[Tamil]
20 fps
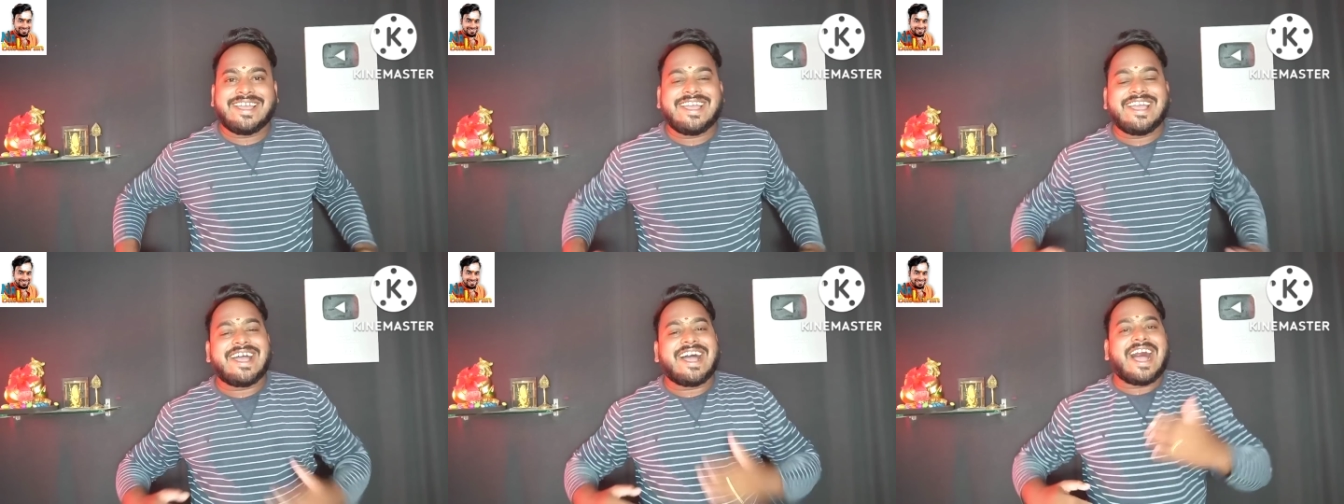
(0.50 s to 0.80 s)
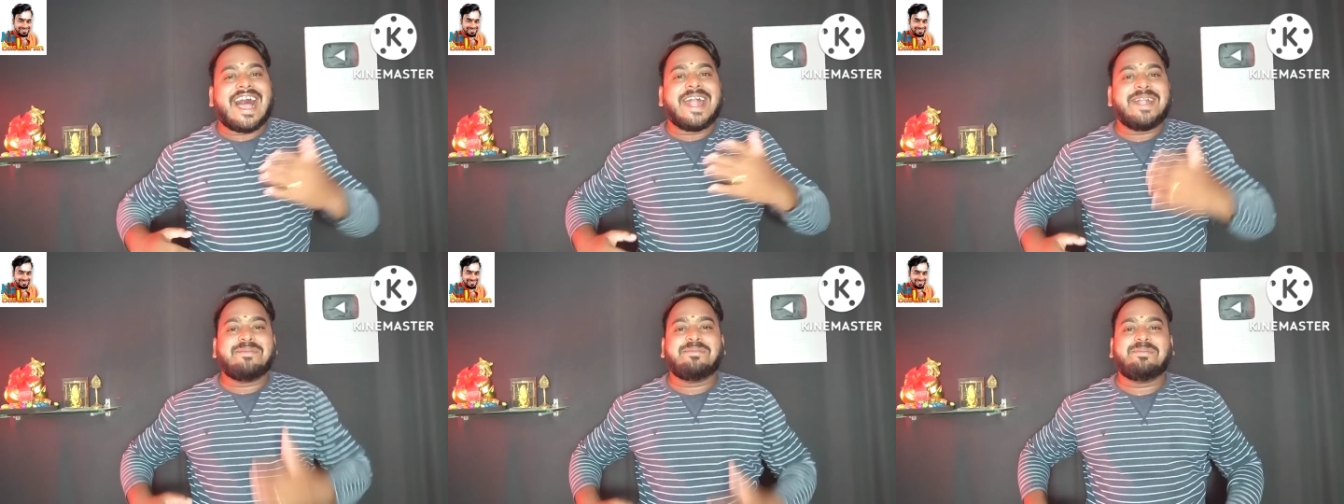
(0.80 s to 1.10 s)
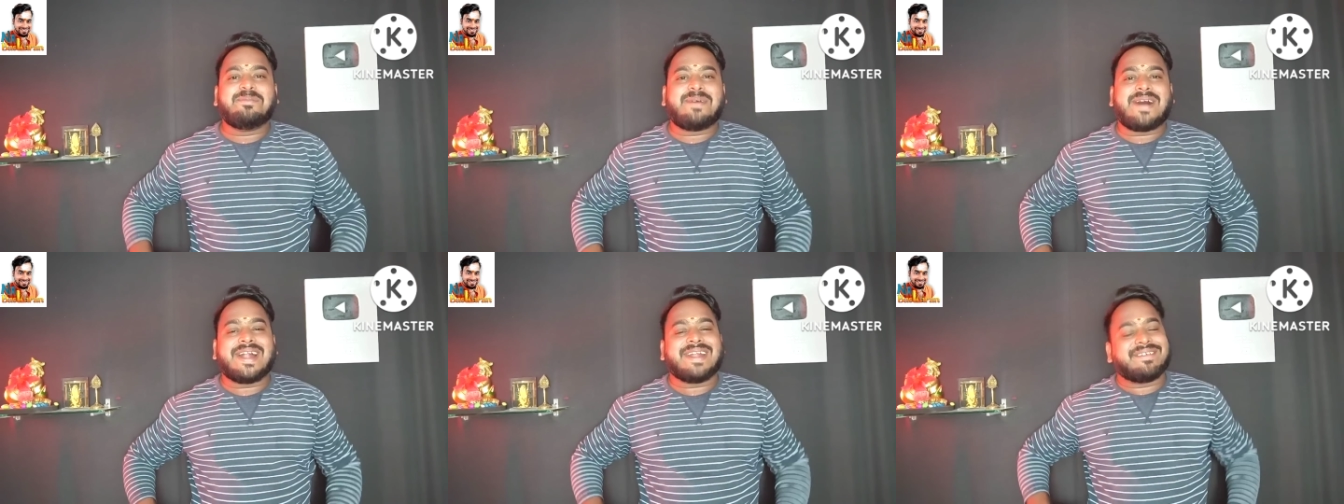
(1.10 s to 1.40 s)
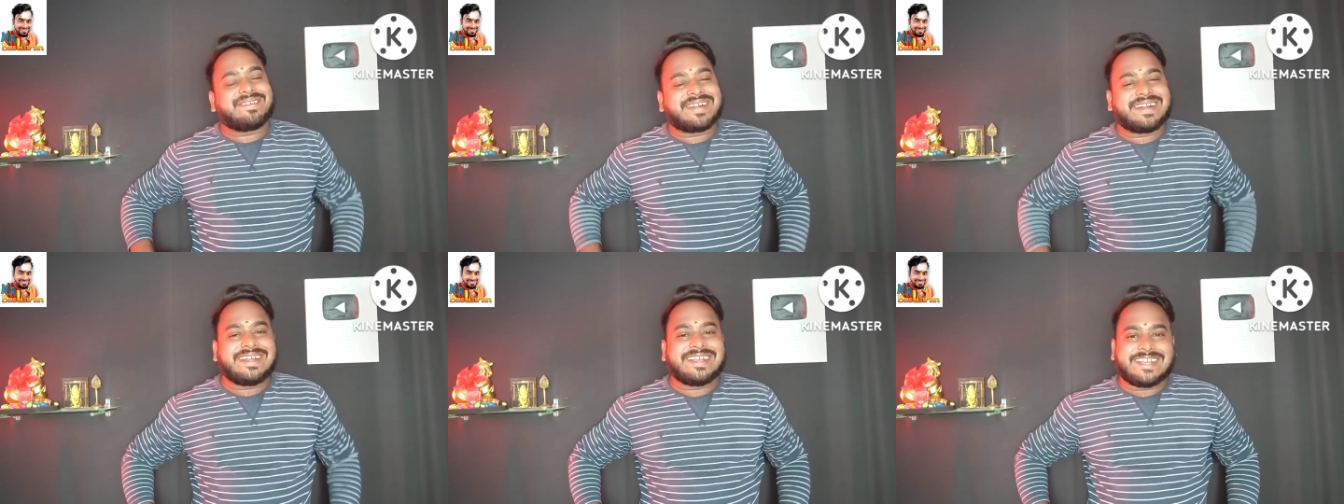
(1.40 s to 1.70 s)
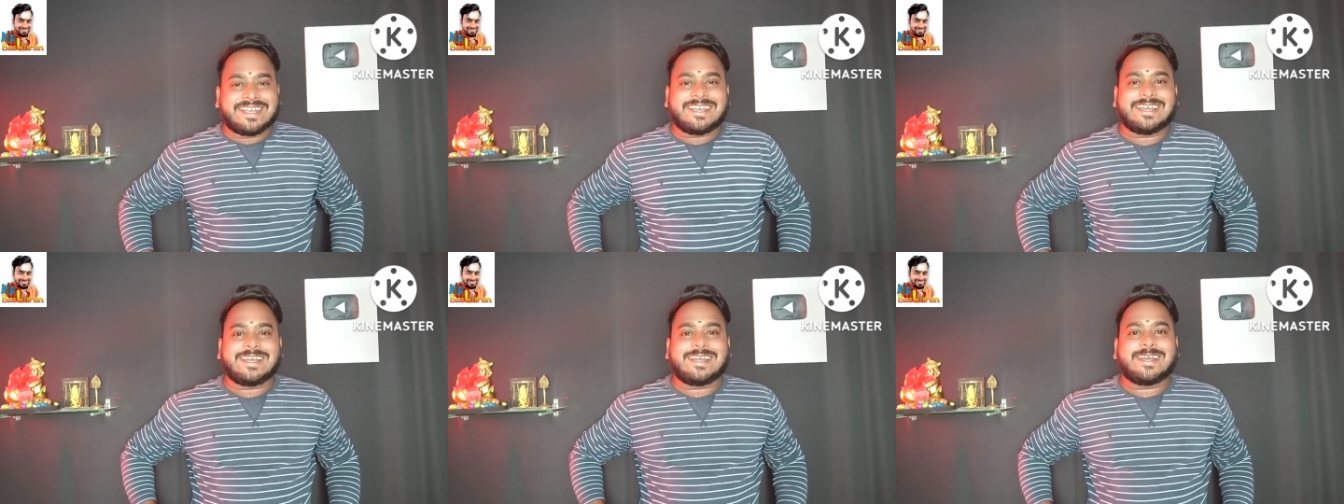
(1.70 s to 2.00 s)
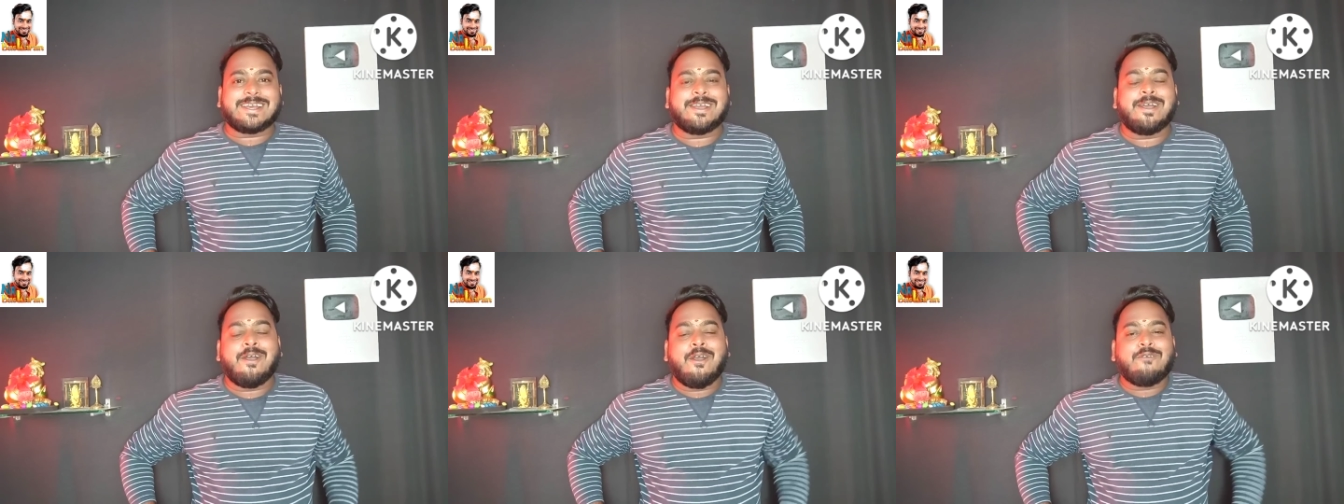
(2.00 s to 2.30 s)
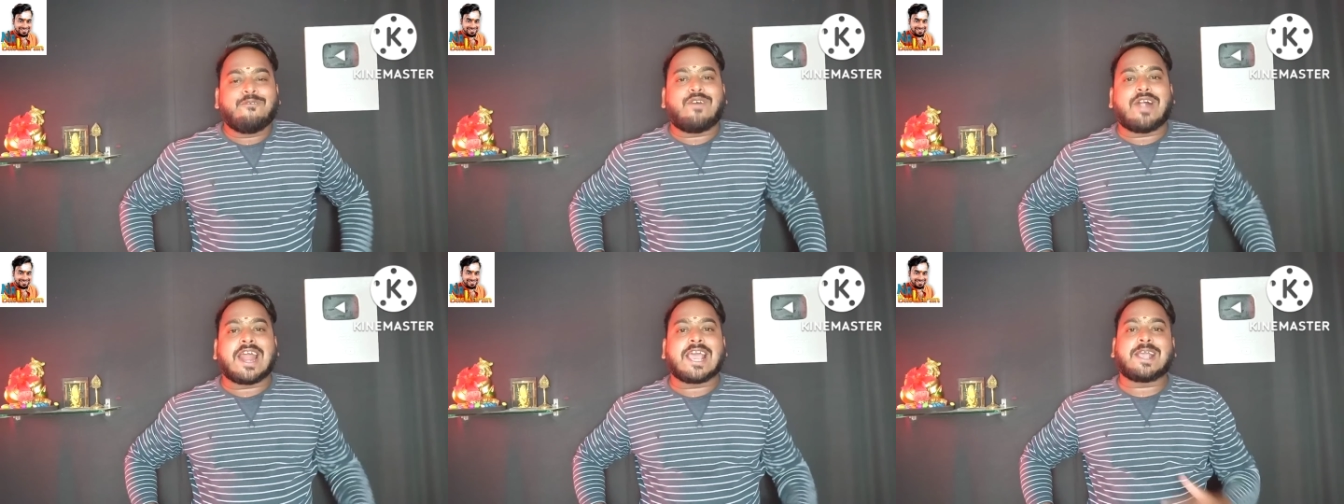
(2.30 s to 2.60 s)
அன்பானவர்களுக்கு
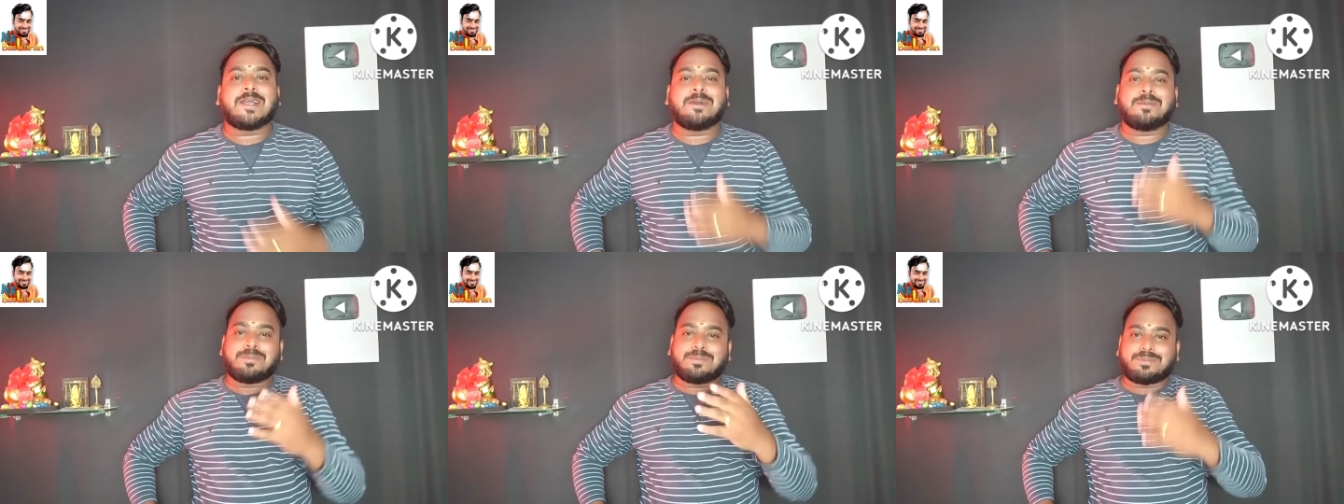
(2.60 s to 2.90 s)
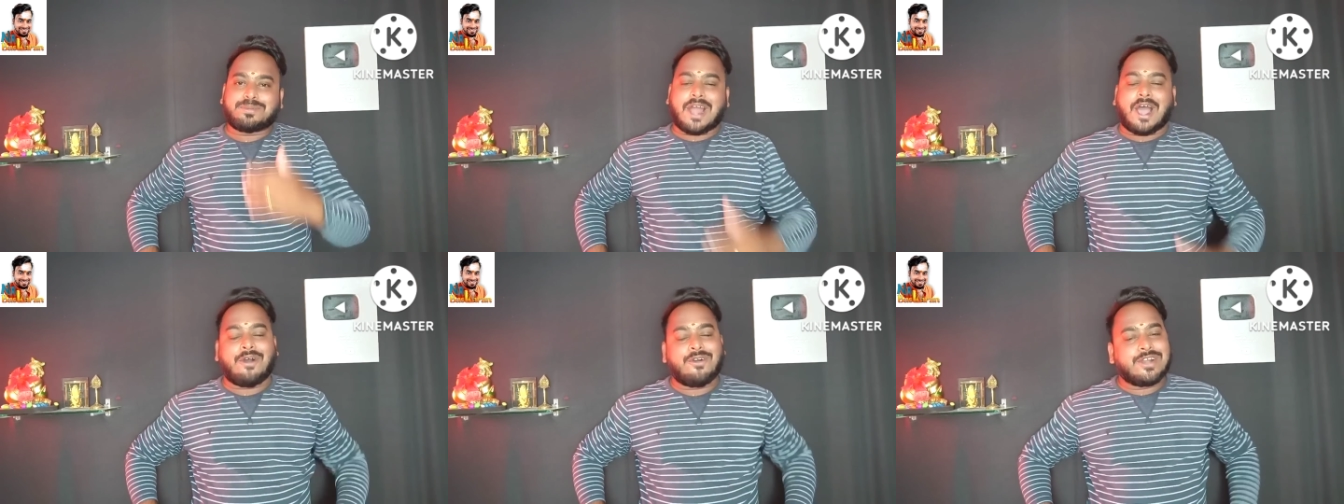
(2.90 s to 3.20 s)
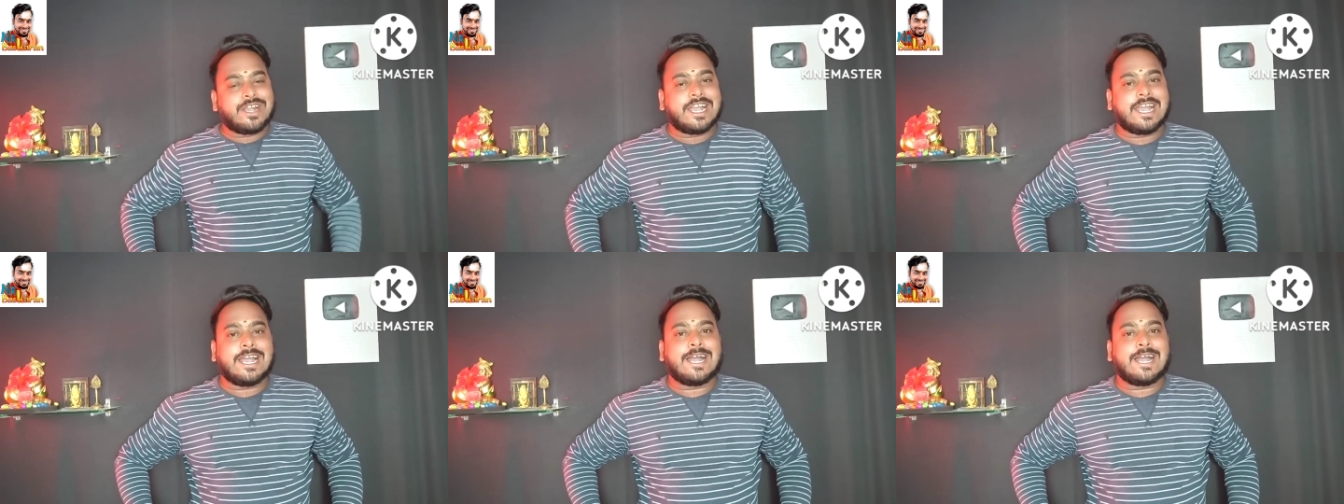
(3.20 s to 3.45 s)
வணக்கம் நான் உங்க